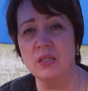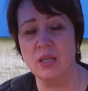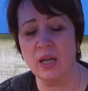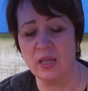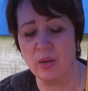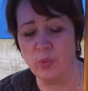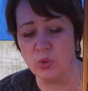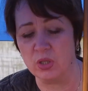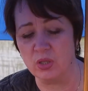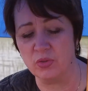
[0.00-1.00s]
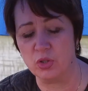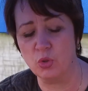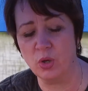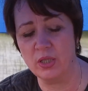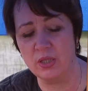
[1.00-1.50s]
деяния апостолов.
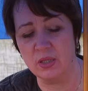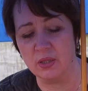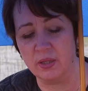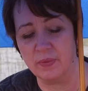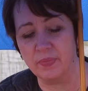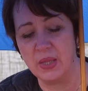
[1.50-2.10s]
Что они делали?